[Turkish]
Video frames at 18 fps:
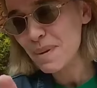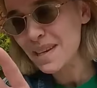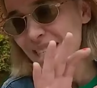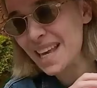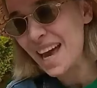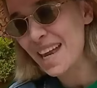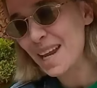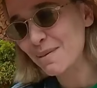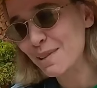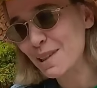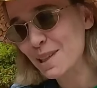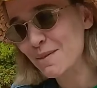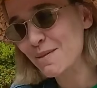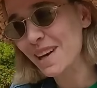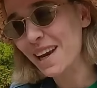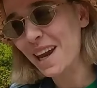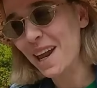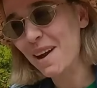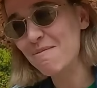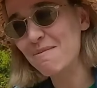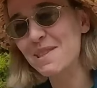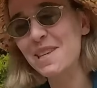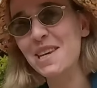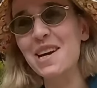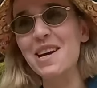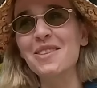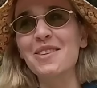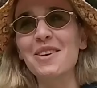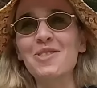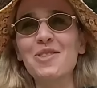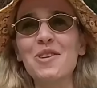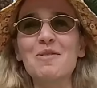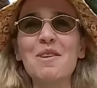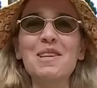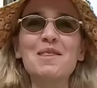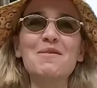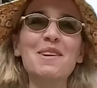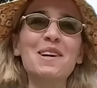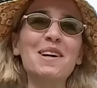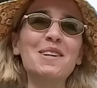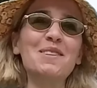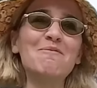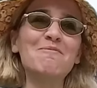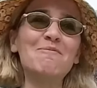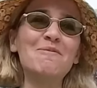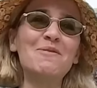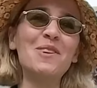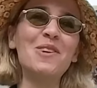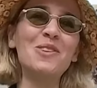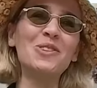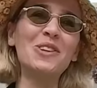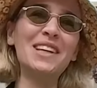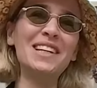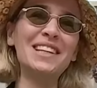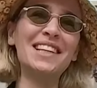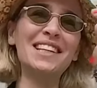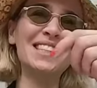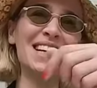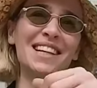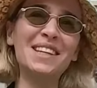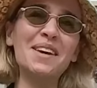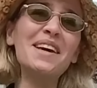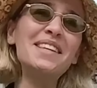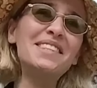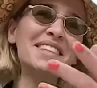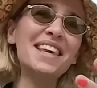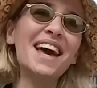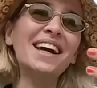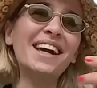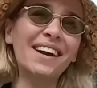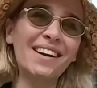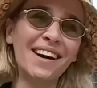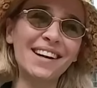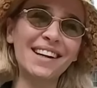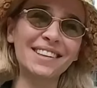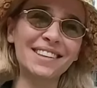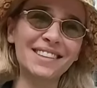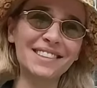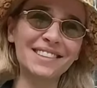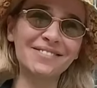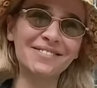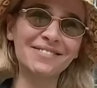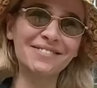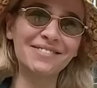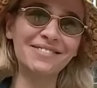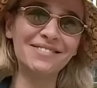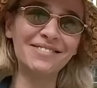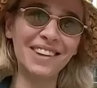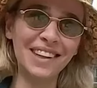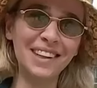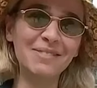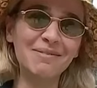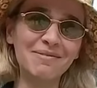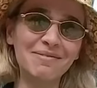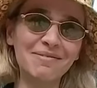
Bir tane başıma gelen bir şey anlatıyorum. Hadi bakalım. Onu da ilk kez anlat. Eski erkek arkadaşım benim.